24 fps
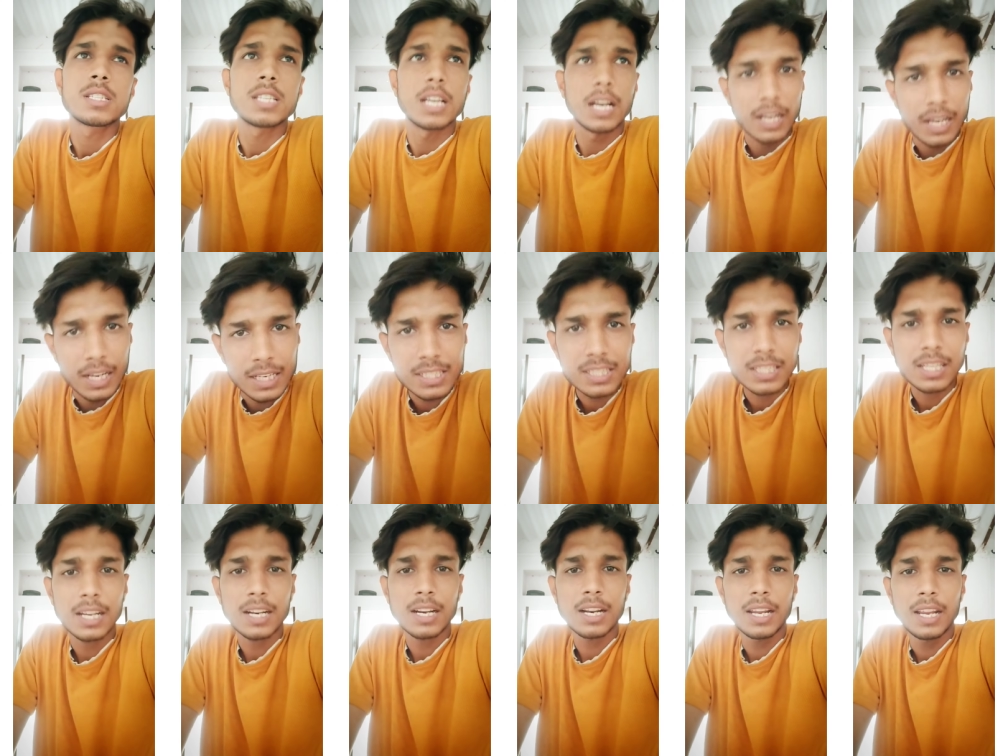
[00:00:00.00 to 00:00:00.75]

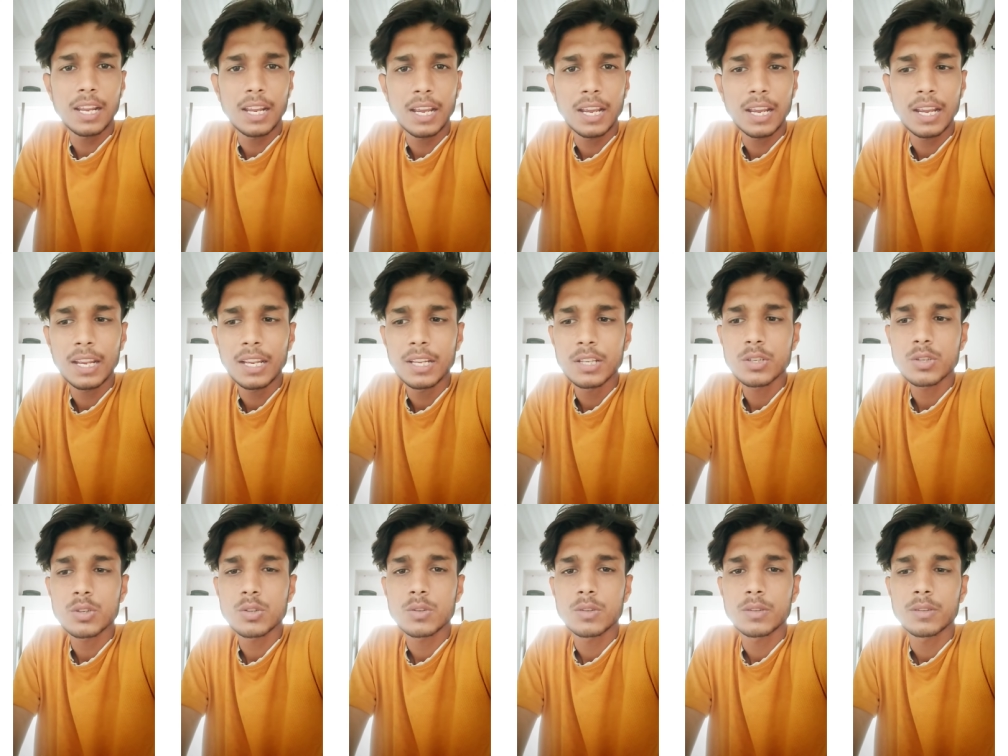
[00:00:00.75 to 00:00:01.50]
संघर्ष कर रहे
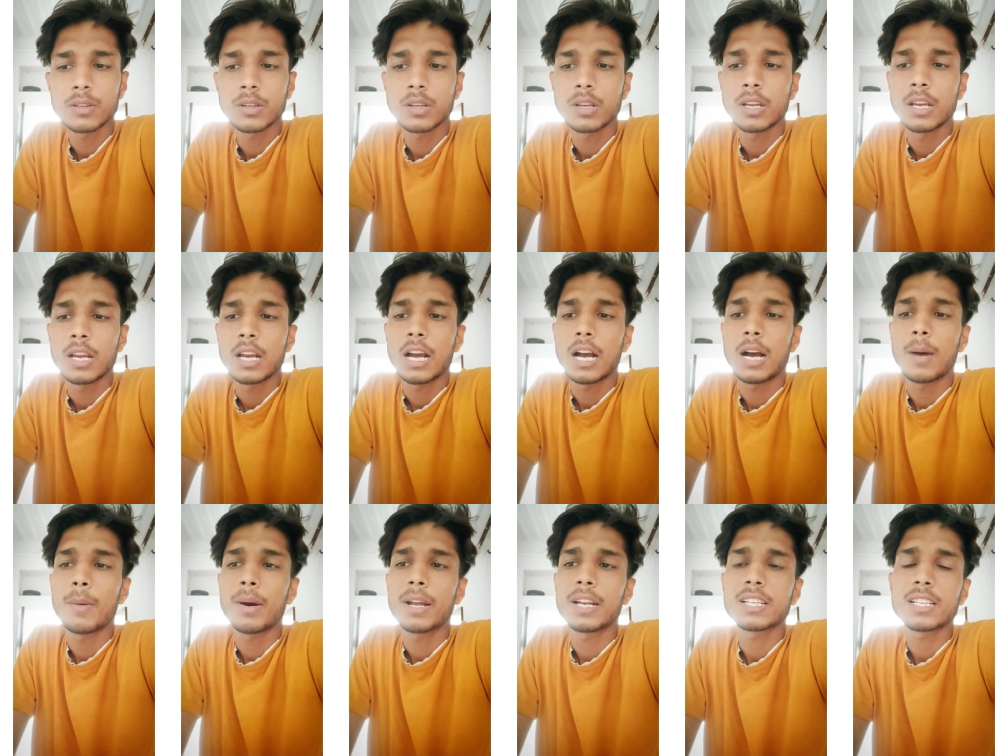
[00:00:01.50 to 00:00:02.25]
हैं
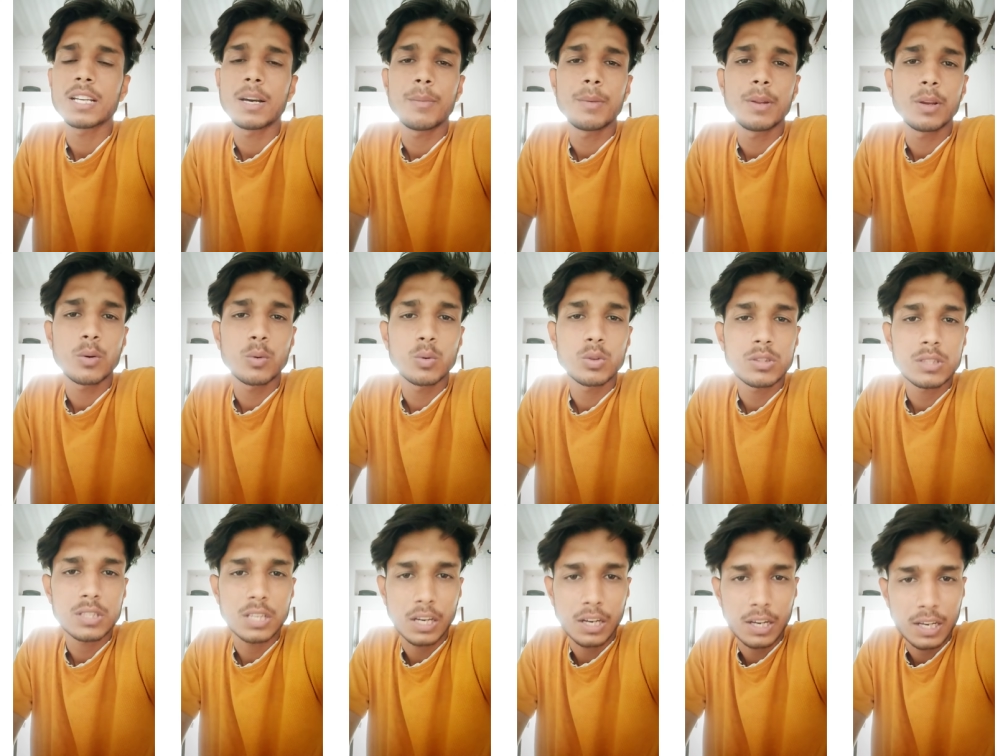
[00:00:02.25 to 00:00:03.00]
हमारे सामने
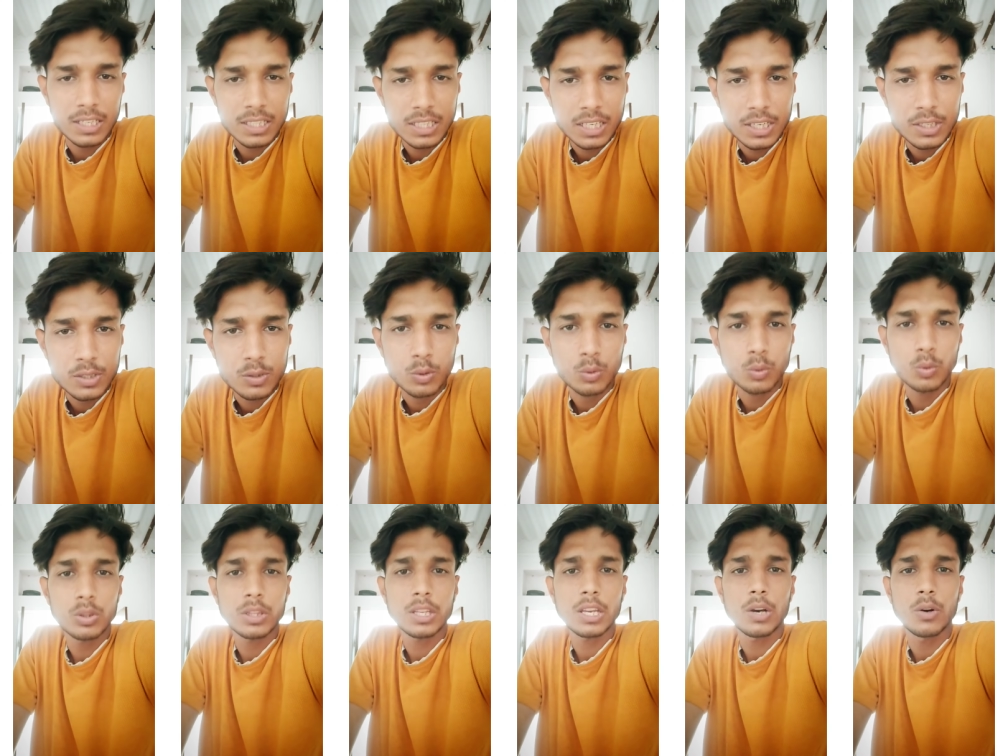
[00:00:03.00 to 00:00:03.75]
कुछ संघर्ष की
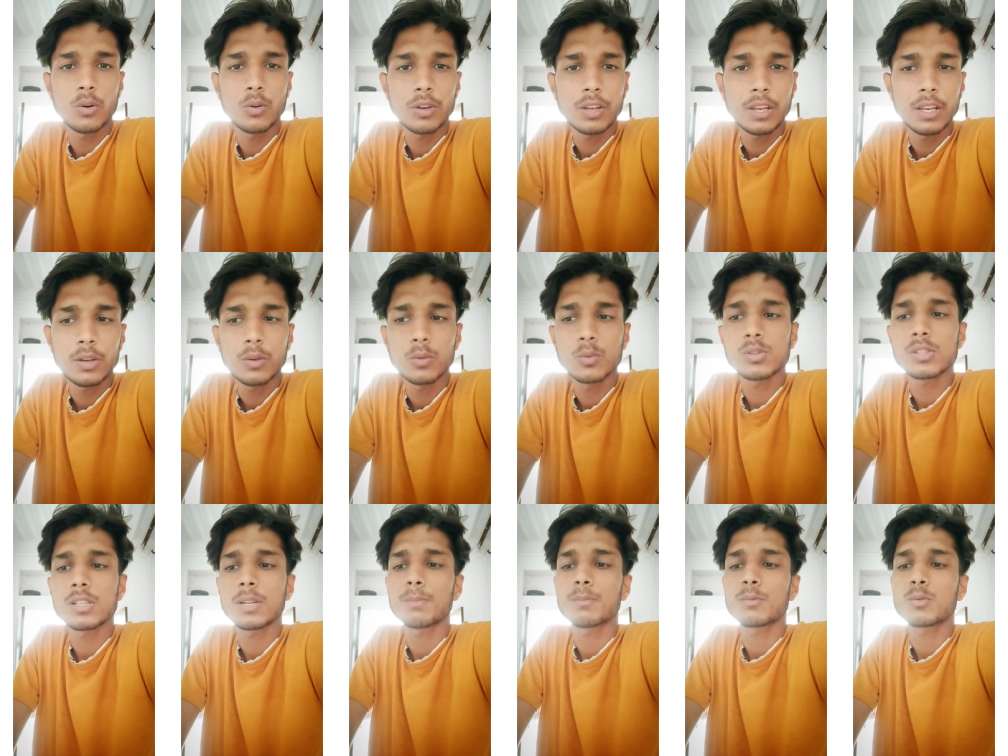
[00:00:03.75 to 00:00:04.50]
चुनौतियाँ होंगी
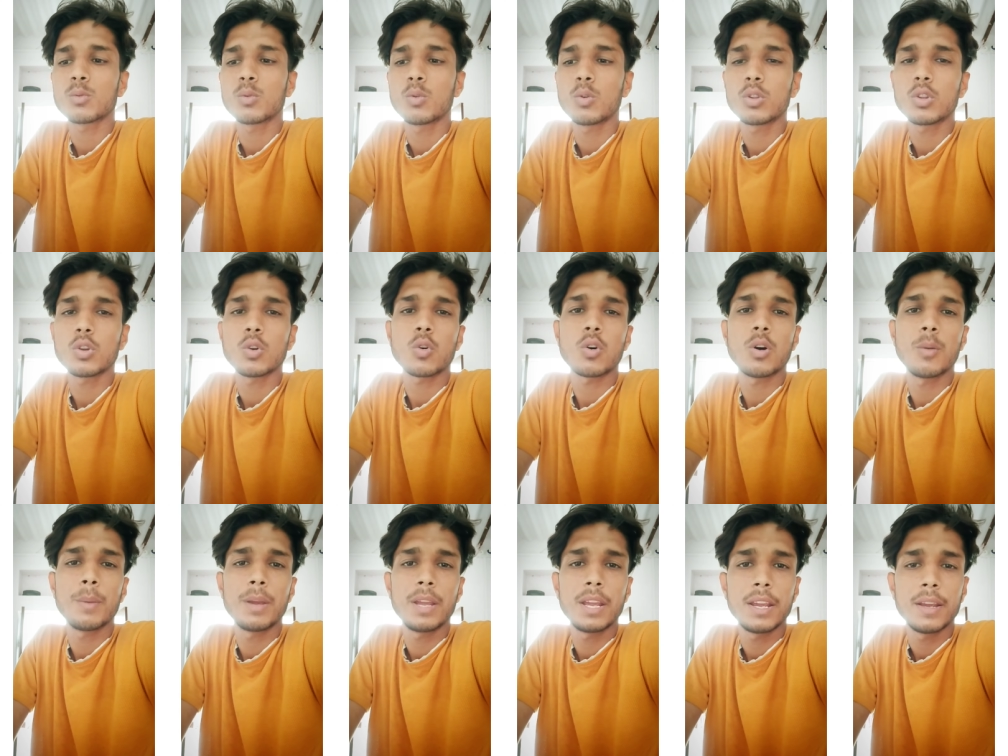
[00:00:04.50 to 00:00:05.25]
उन सब चुनौतियों
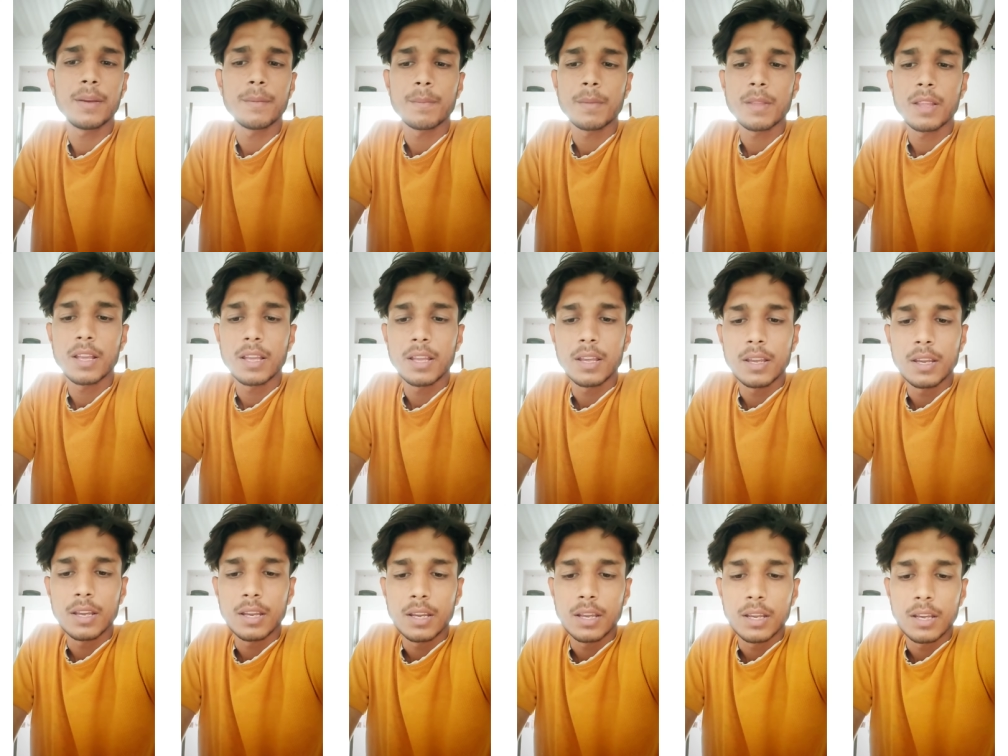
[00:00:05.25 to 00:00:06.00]
को हमें
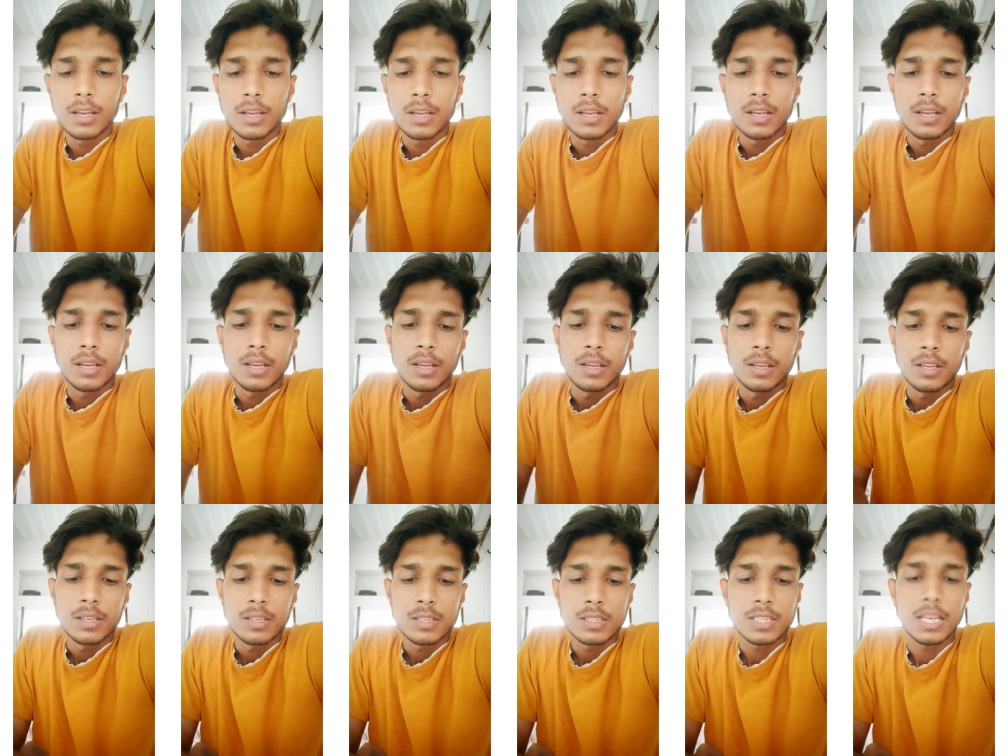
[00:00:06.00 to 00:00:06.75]

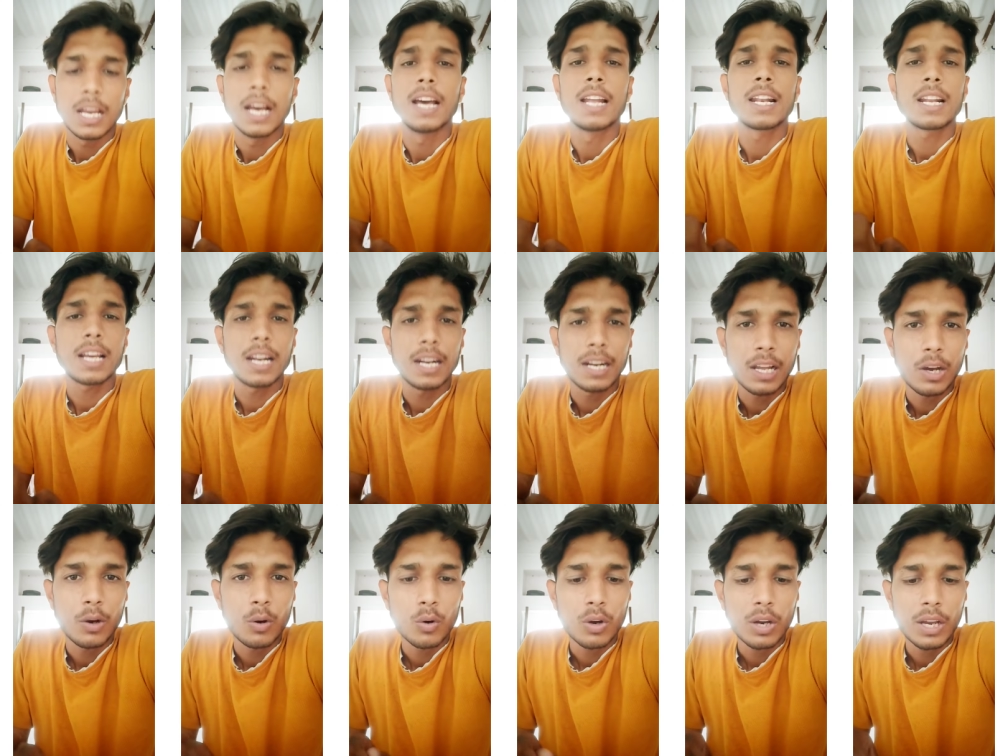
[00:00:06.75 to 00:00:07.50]
सहन
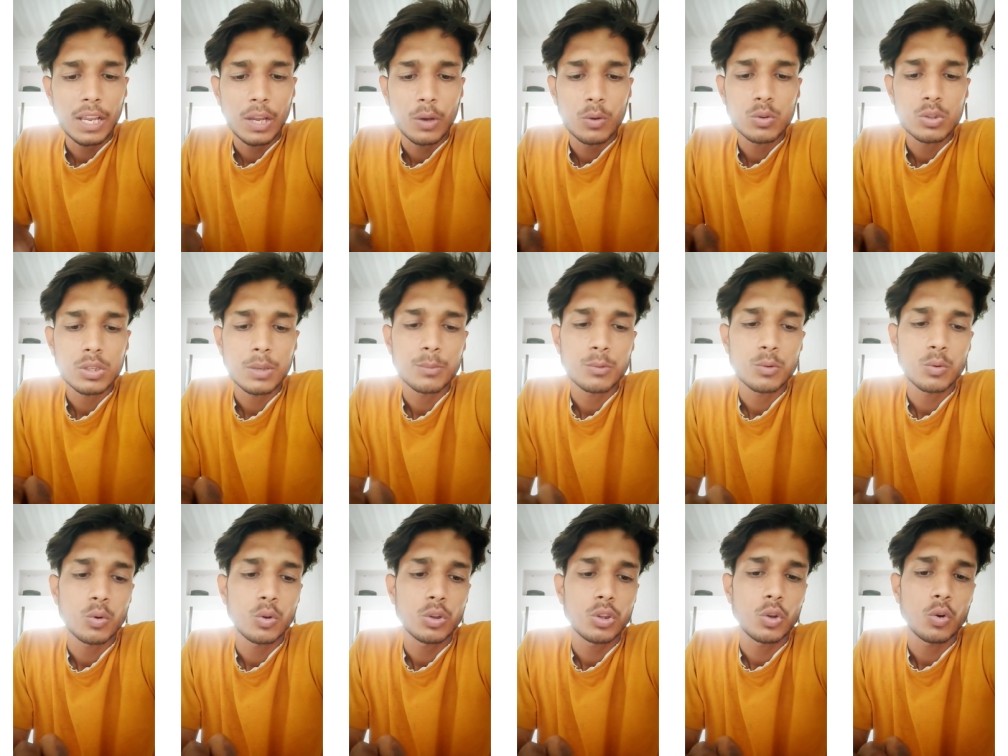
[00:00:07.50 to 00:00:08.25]
करना होगा या उन सब
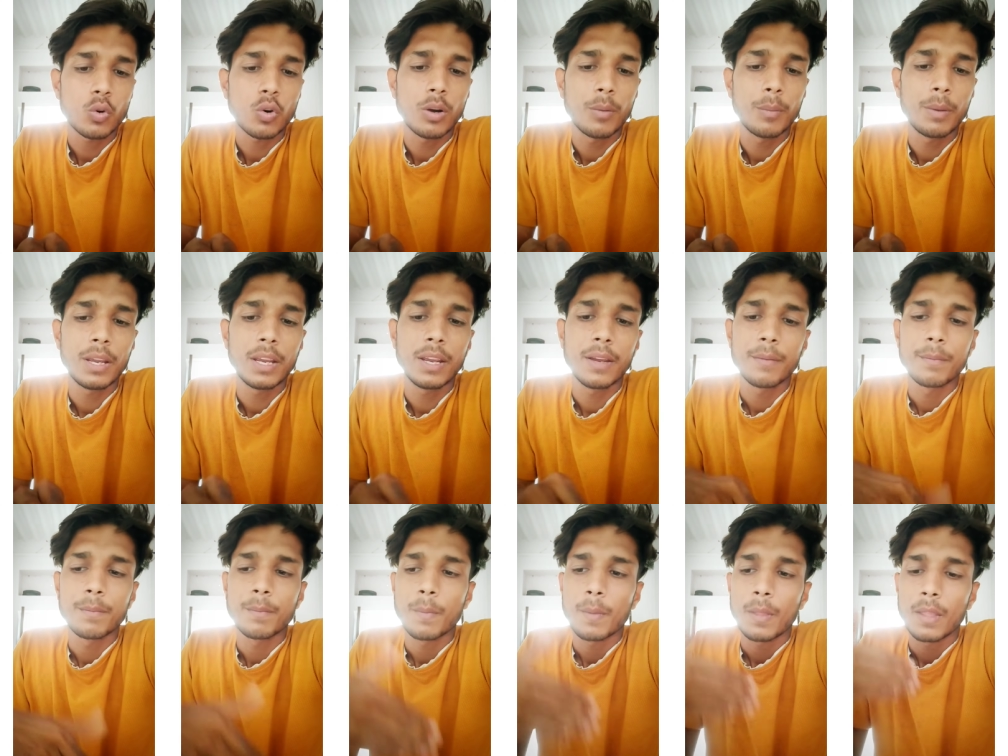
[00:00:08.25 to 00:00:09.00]
चुनौतियों को
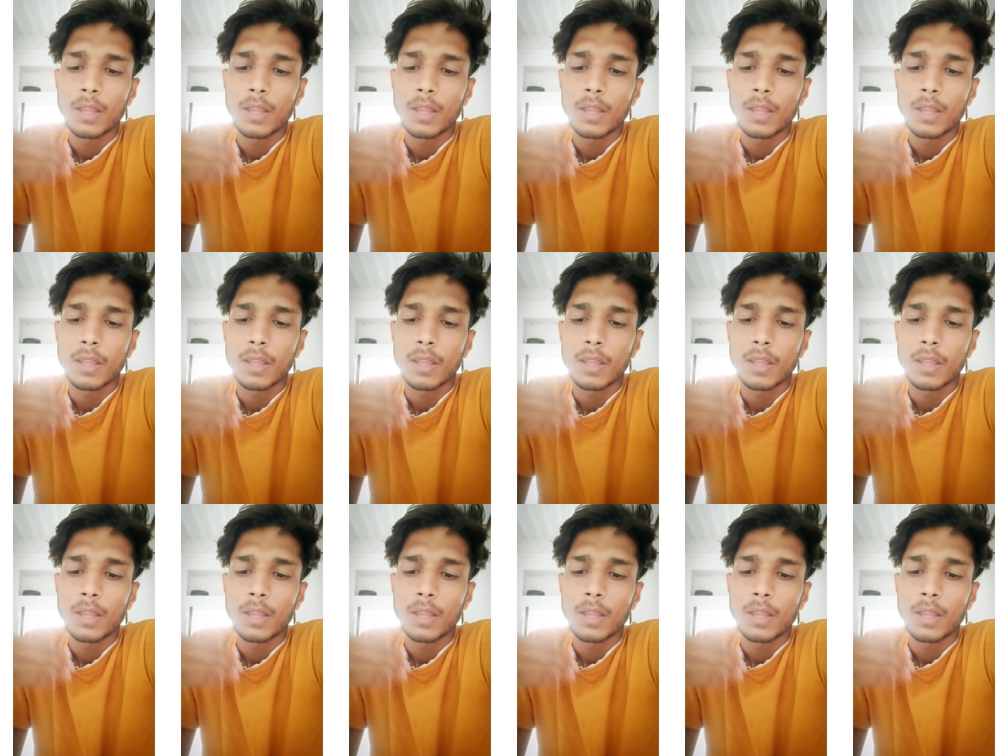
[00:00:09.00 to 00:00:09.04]
हमें